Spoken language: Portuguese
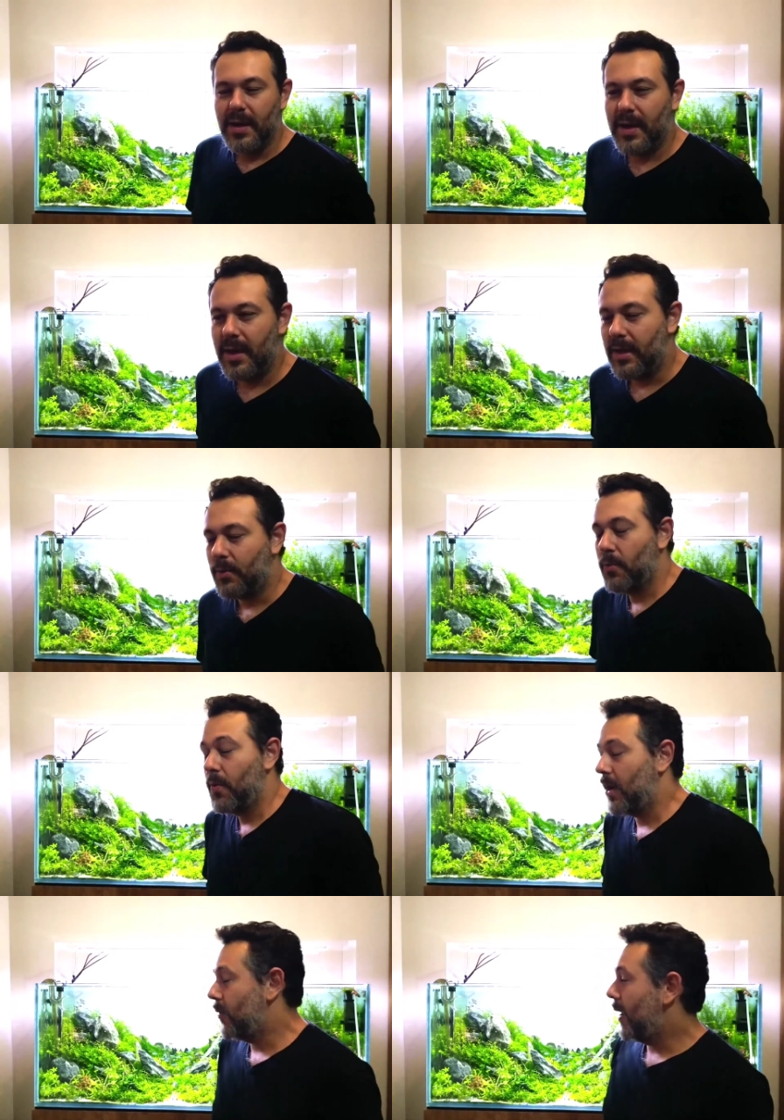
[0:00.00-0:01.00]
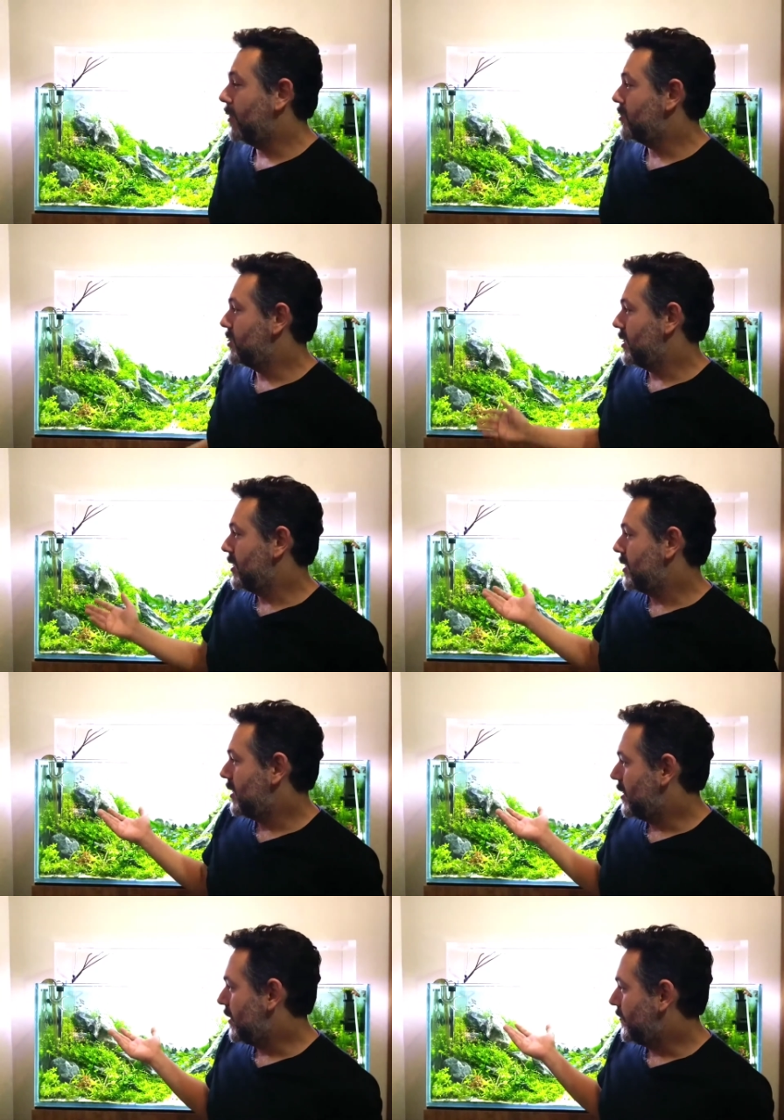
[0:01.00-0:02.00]
É, com um aquário
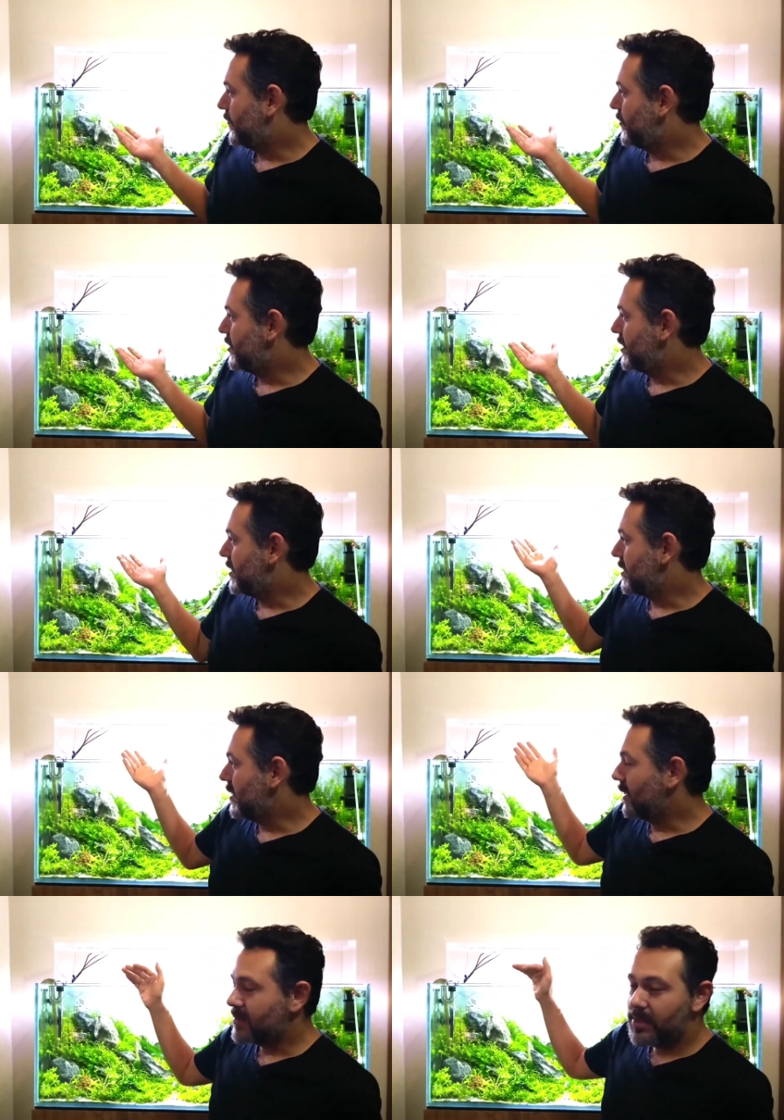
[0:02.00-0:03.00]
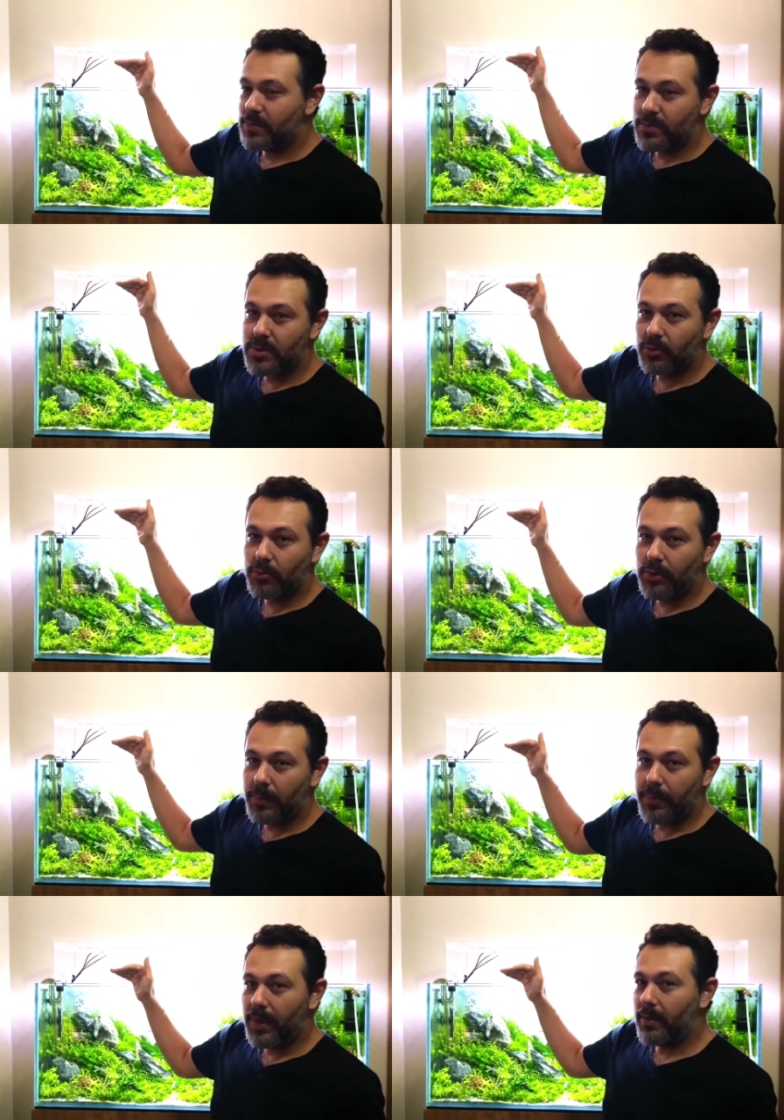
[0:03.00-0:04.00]
de, de 60 centímetros de
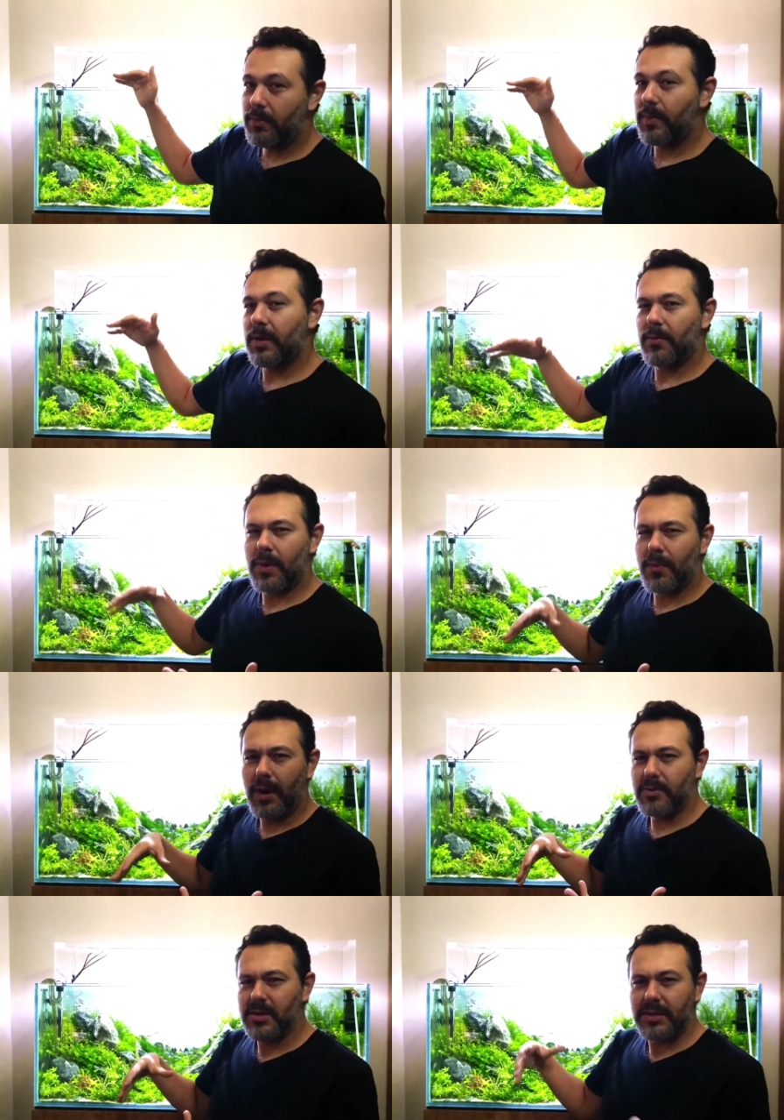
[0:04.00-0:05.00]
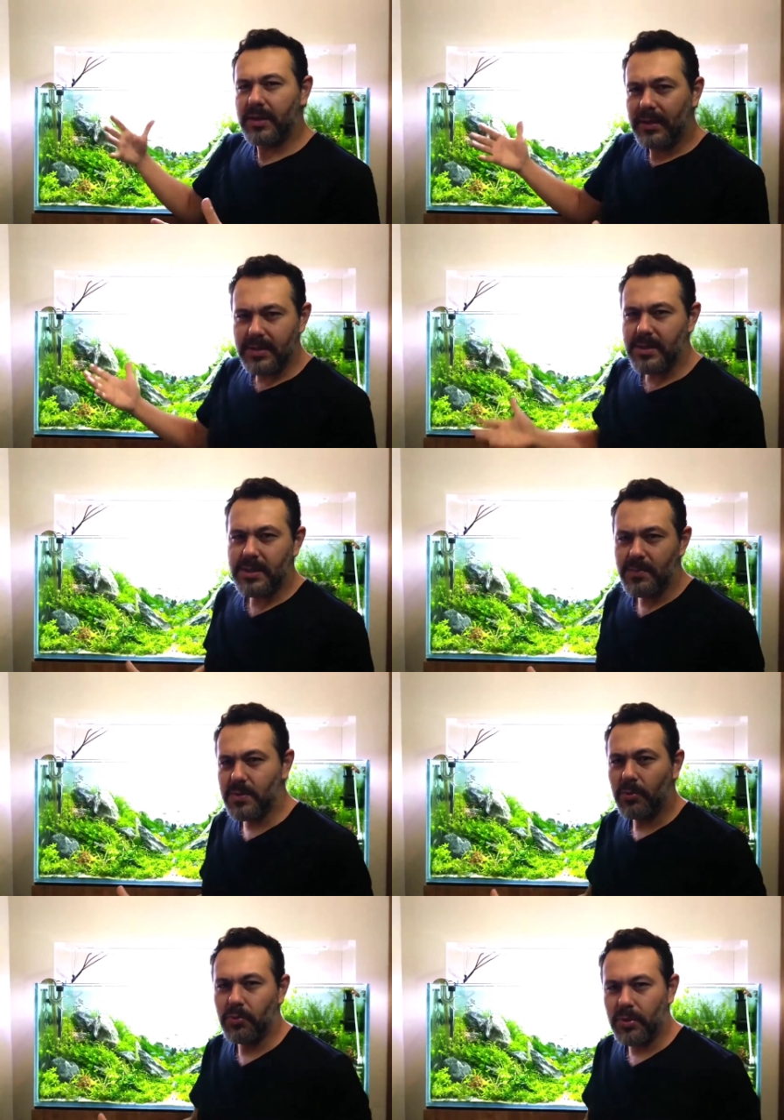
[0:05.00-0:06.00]
altura para um aquário de 30
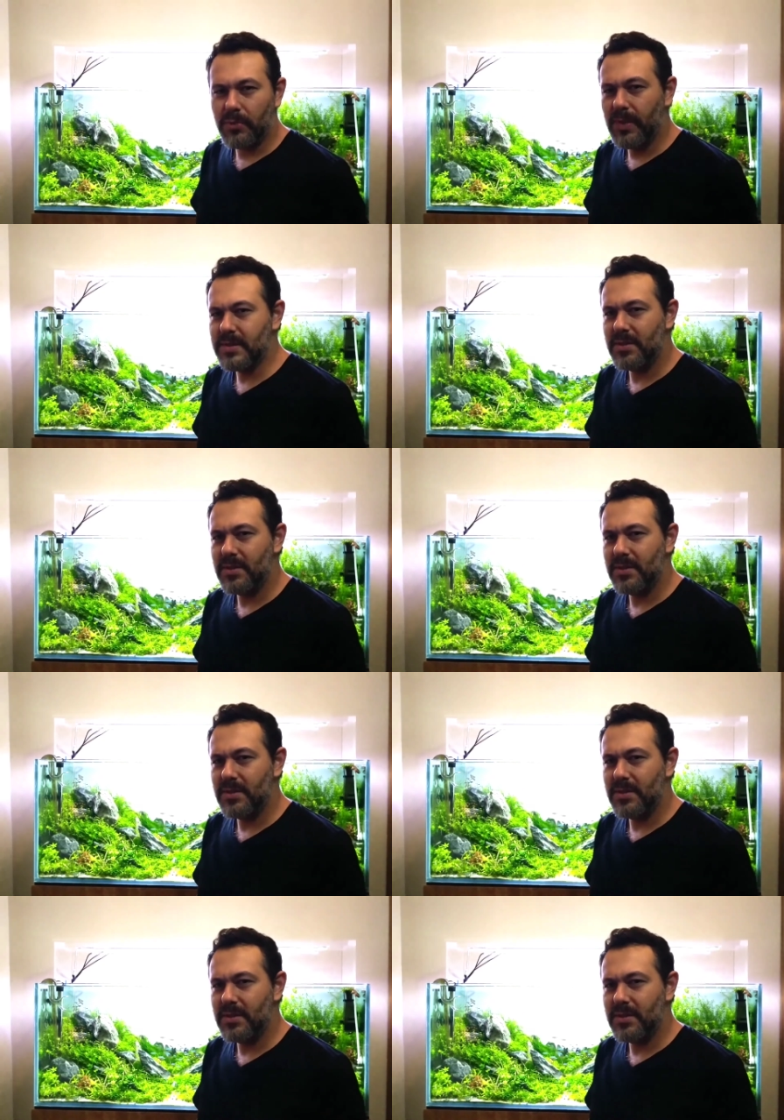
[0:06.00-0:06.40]
centímetros de altura, né?